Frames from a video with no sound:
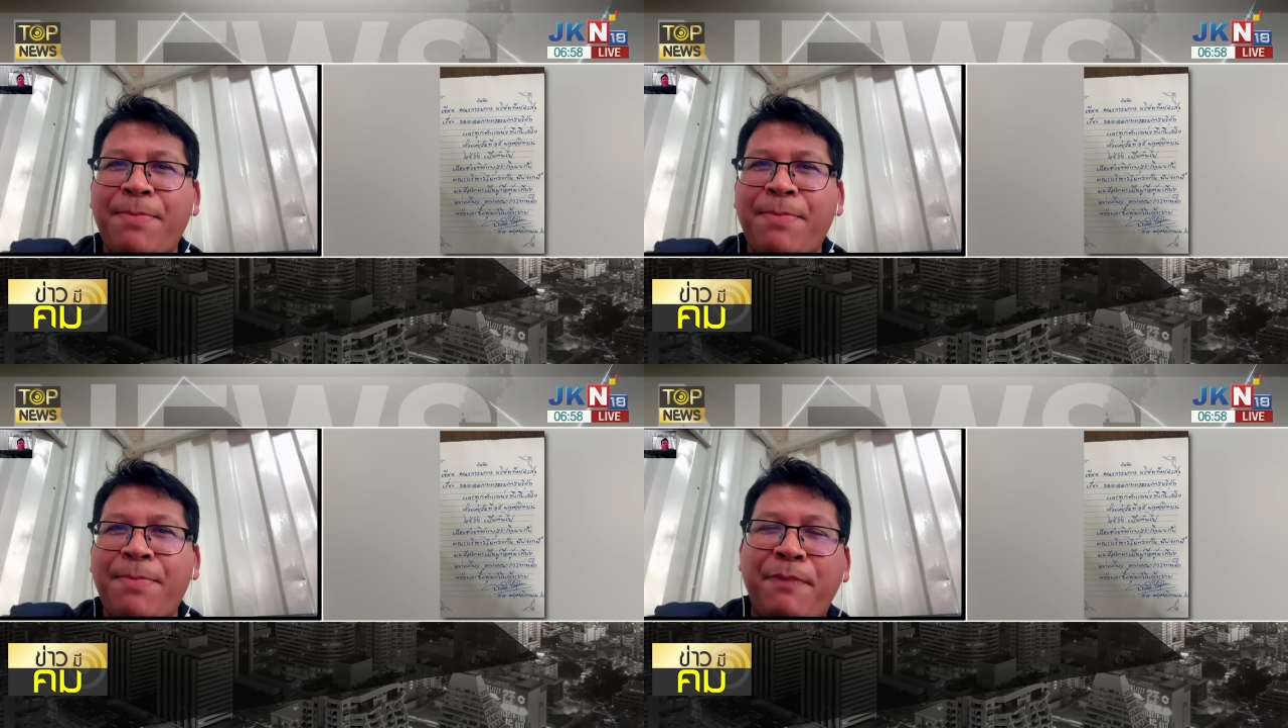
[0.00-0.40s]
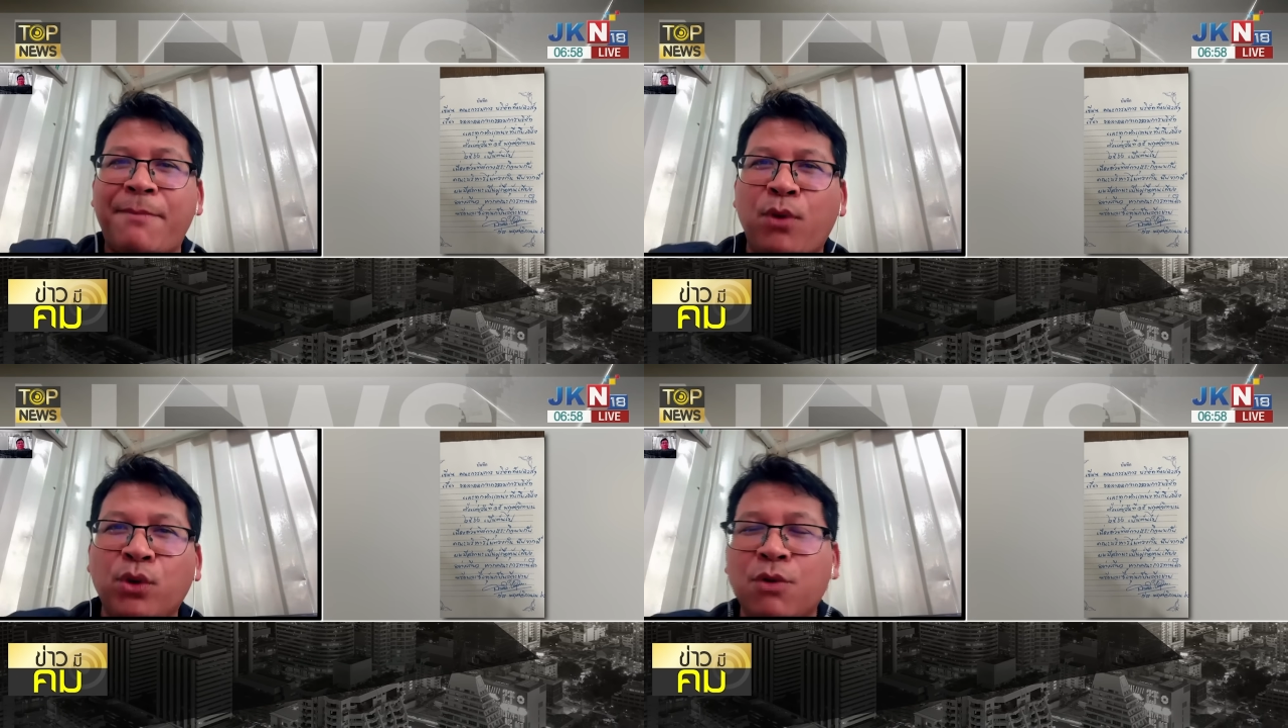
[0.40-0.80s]
ผู้ถือหุ้นอ
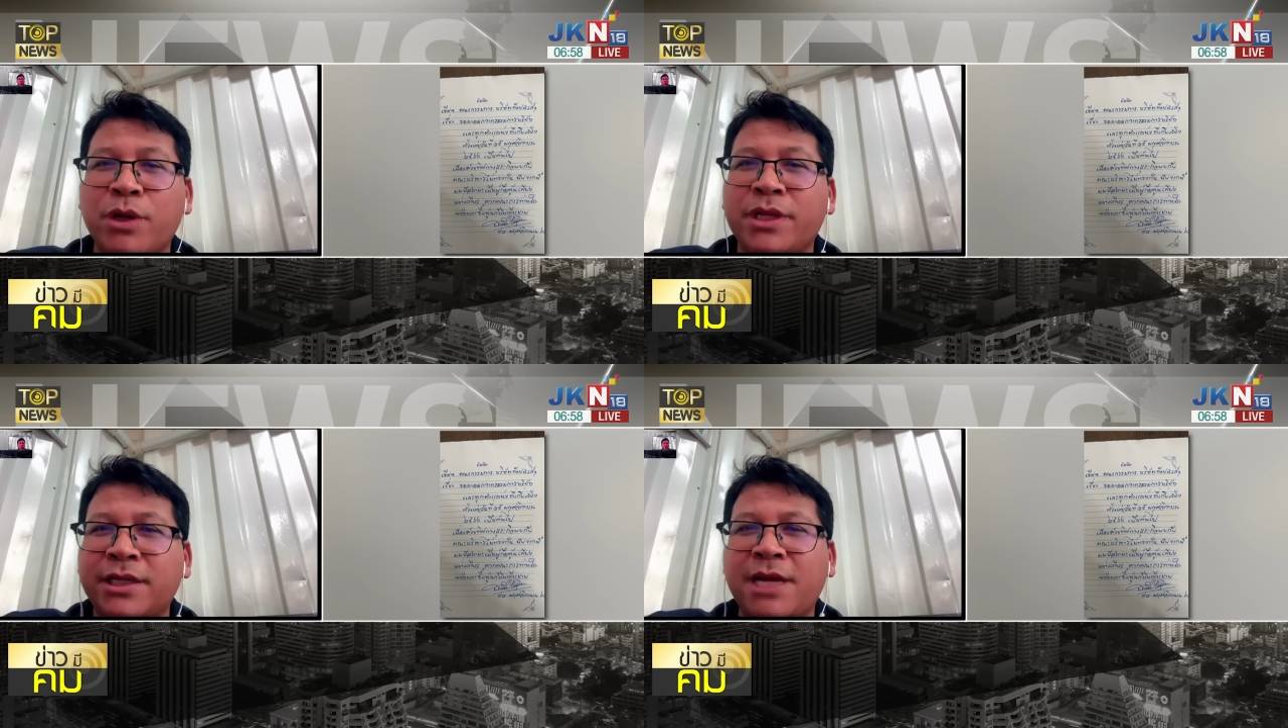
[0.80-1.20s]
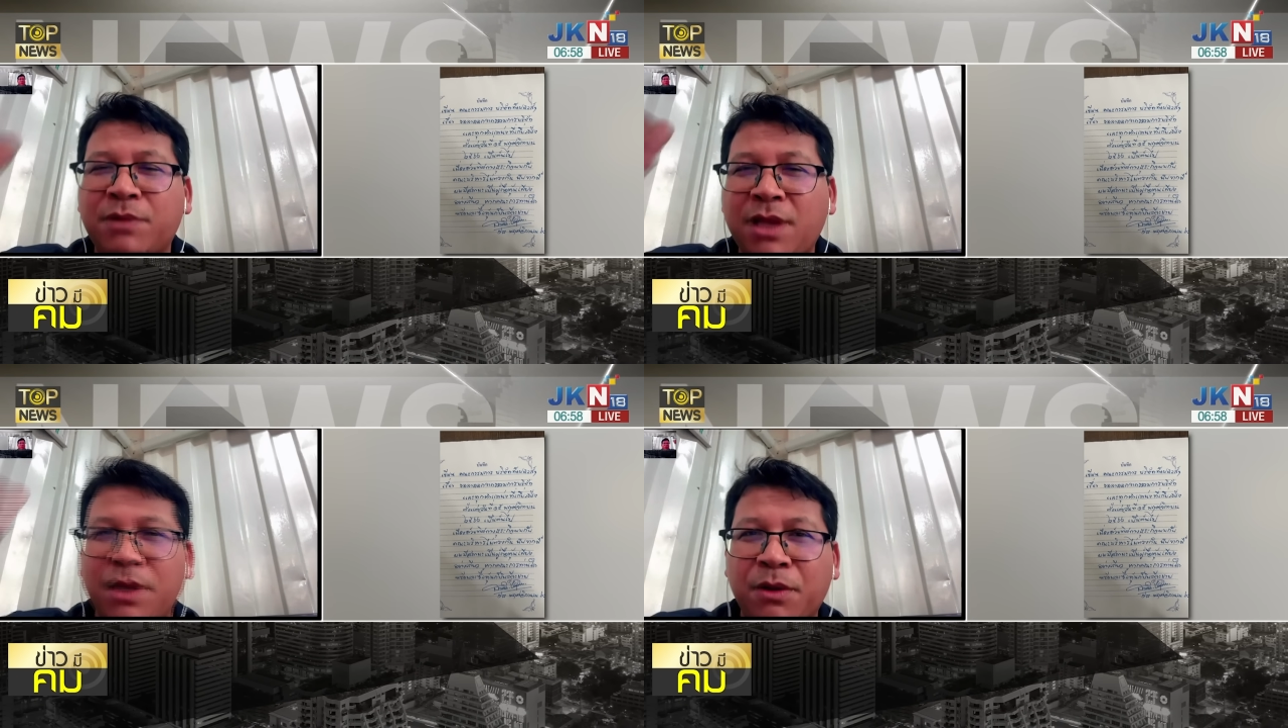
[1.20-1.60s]
ย่างเช่นถ้าคุณ
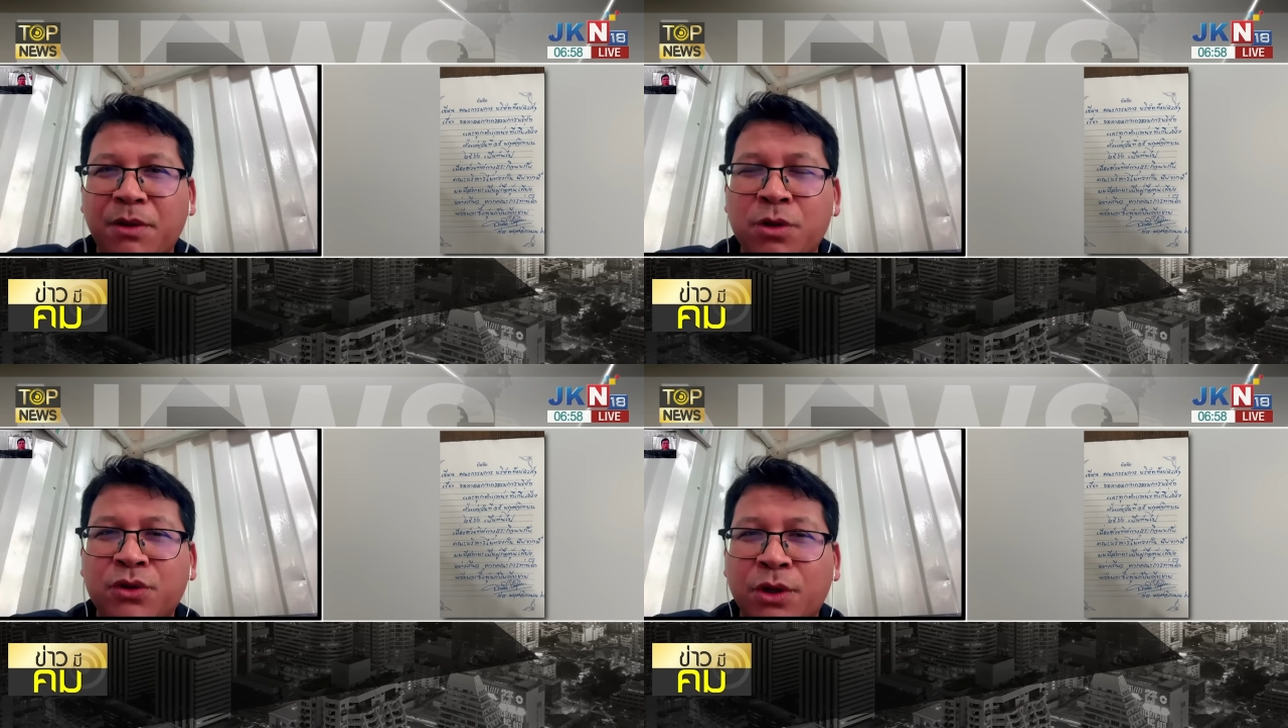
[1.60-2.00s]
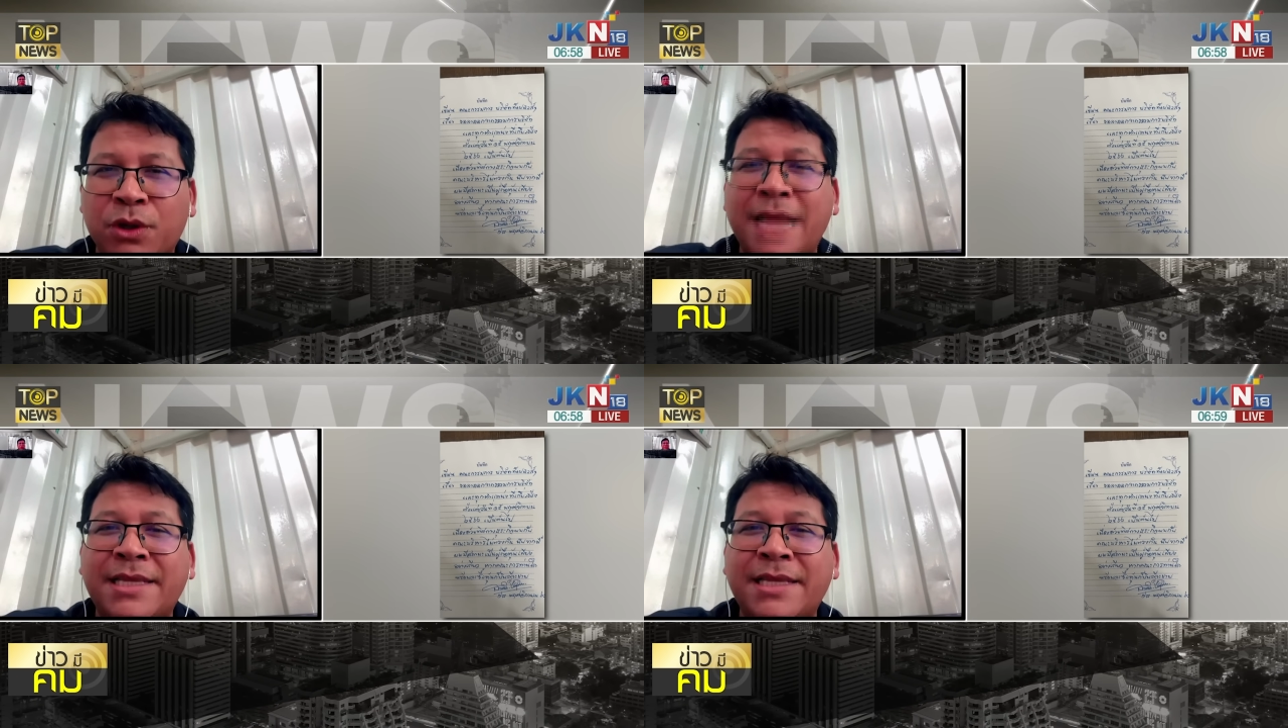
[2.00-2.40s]
สนธิยานจะขาย
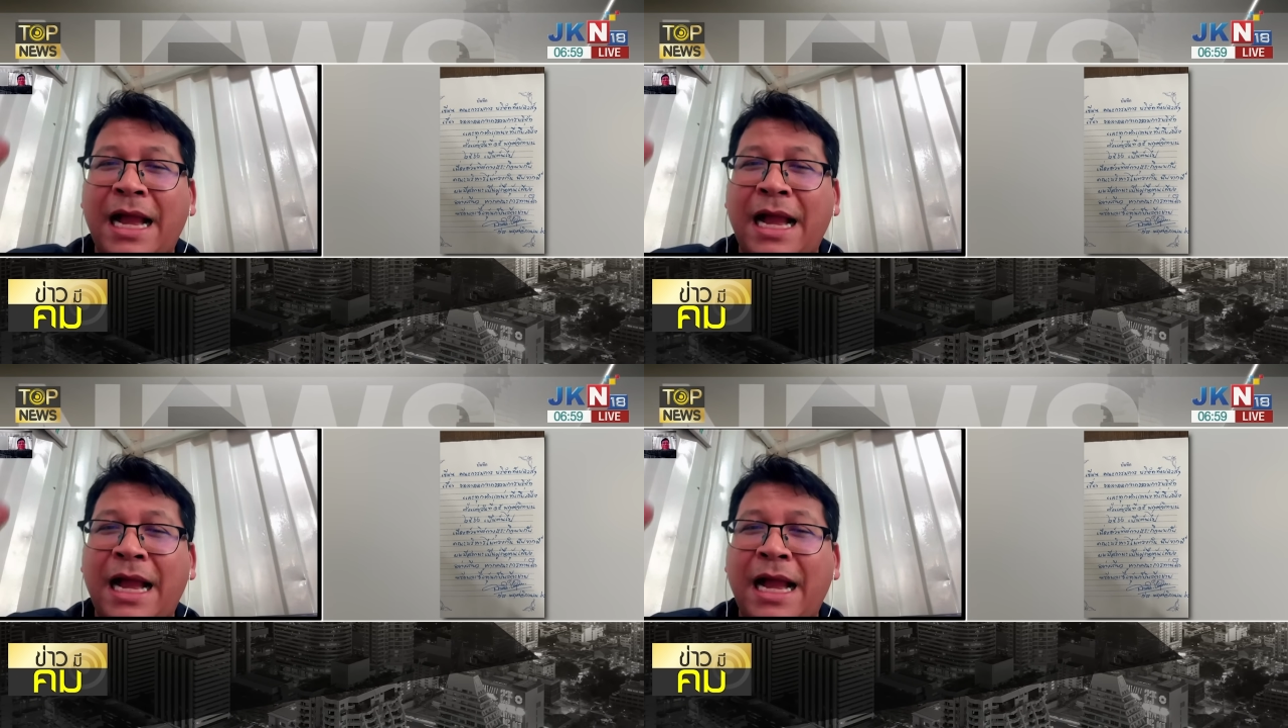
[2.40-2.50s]
เนี่ย